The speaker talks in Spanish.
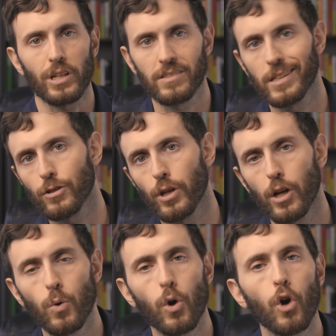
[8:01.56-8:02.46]
excesos de
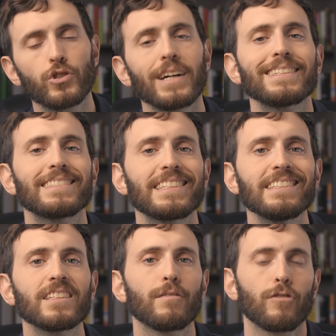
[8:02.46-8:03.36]
glucosa
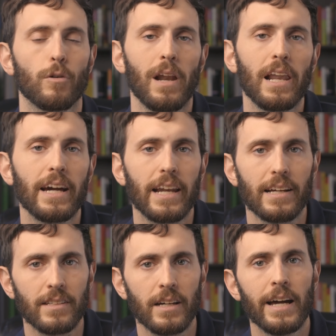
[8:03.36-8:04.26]
sin transformarla en
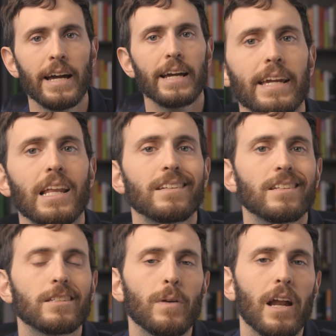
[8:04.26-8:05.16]
grasa. Y la
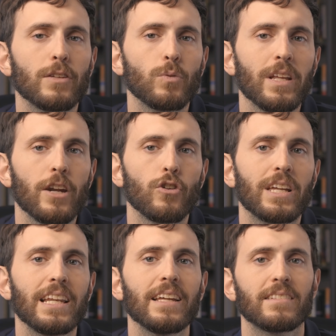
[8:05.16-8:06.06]
sensibilidad a la insulina no
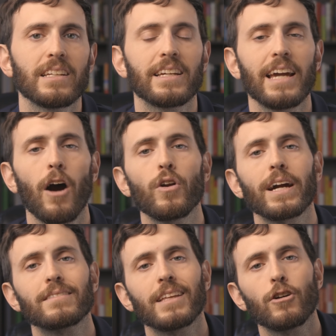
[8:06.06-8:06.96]
quiere decir que ahora
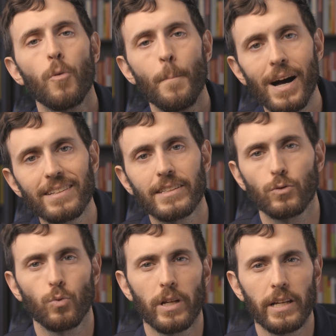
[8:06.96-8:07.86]
tengo más
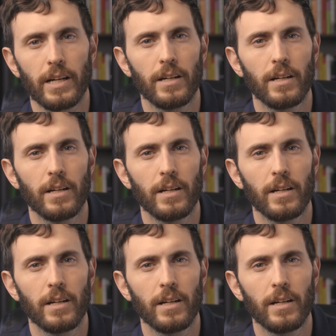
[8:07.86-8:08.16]
insulina.